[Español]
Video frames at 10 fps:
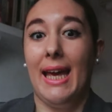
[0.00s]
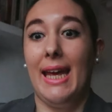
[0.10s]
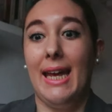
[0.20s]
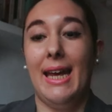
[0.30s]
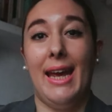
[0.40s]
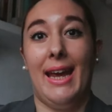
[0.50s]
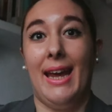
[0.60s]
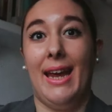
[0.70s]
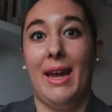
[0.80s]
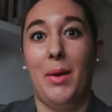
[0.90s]
Y
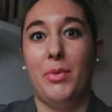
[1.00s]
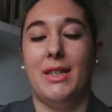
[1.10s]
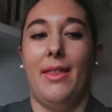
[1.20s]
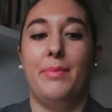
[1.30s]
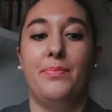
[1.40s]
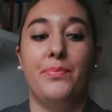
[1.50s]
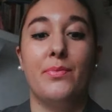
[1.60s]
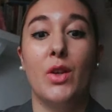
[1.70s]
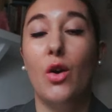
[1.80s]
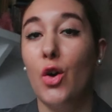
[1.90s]
eh, pues nada,
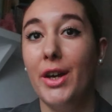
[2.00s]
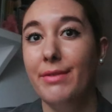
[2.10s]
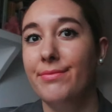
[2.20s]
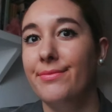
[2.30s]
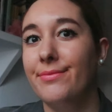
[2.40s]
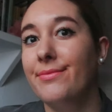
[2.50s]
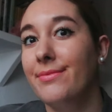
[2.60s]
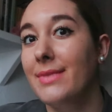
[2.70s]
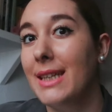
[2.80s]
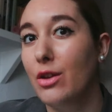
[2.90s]
hoy,
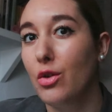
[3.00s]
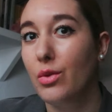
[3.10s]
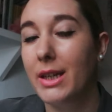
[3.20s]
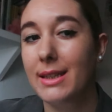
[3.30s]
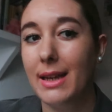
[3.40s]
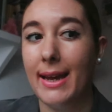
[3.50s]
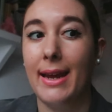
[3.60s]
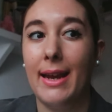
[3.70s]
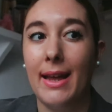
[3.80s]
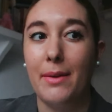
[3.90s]
siendo lunes,
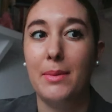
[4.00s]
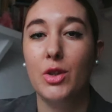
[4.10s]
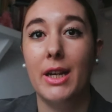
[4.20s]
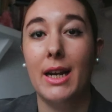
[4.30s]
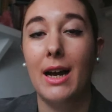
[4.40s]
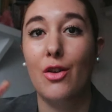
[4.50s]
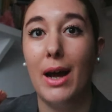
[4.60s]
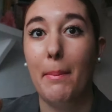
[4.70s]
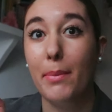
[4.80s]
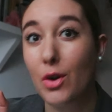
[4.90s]
eh, nada, vamos a ir
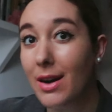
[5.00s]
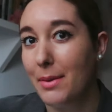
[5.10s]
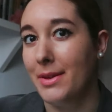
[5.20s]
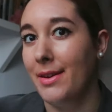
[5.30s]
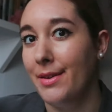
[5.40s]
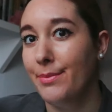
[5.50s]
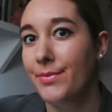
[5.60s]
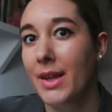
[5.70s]
ahora por la mañana